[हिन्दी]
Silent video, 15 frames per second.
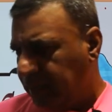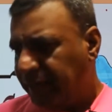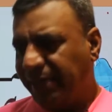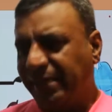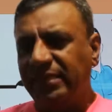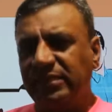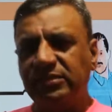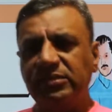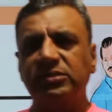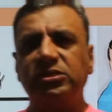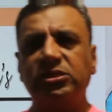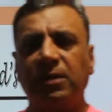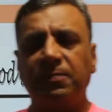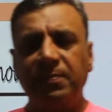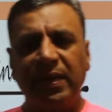लेकिन
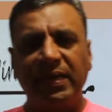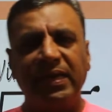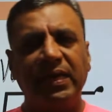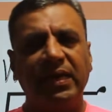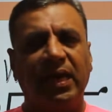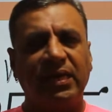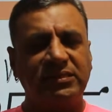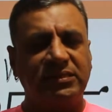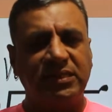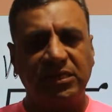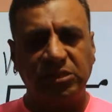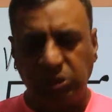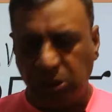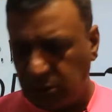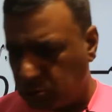जब मैंने लास्ट
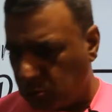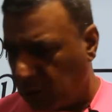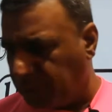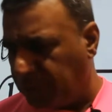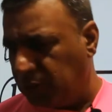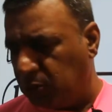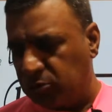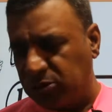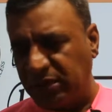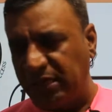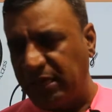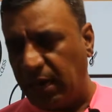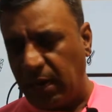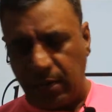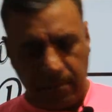सेशन को अपलोड
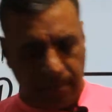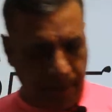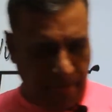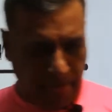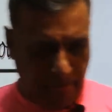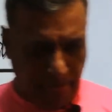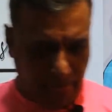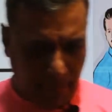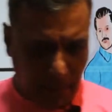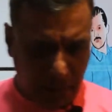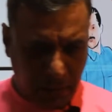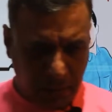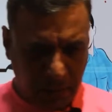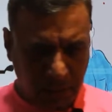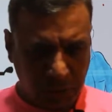किया
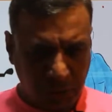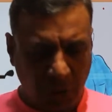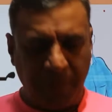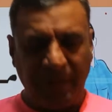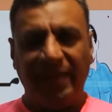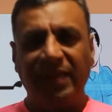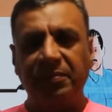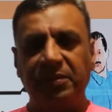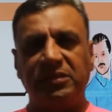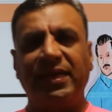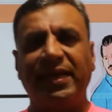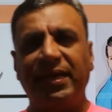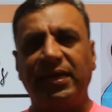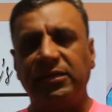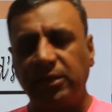तो मैंने
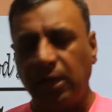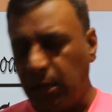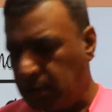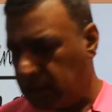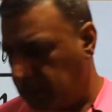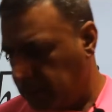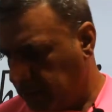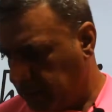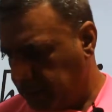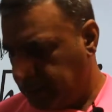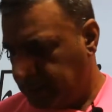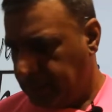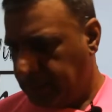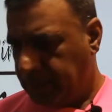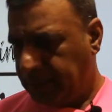बताया था
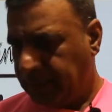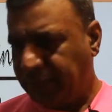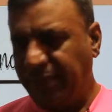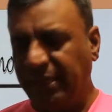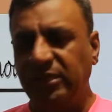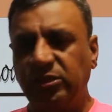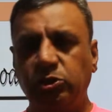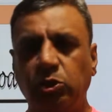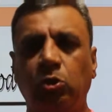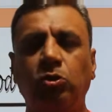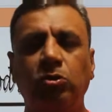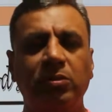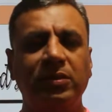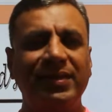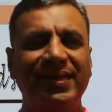की जो
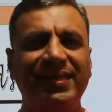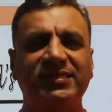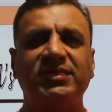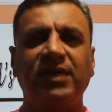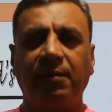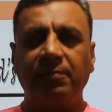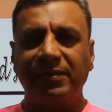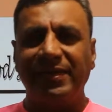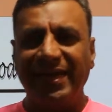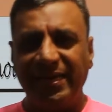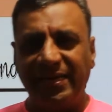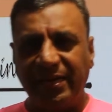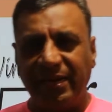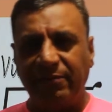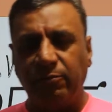एग्ज़ाम
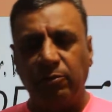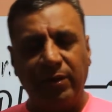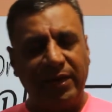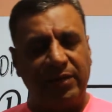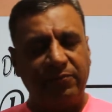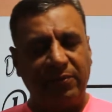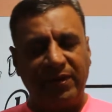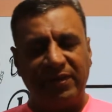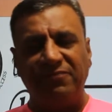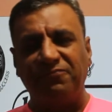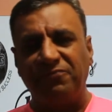डेट है वो है ट्वेंटी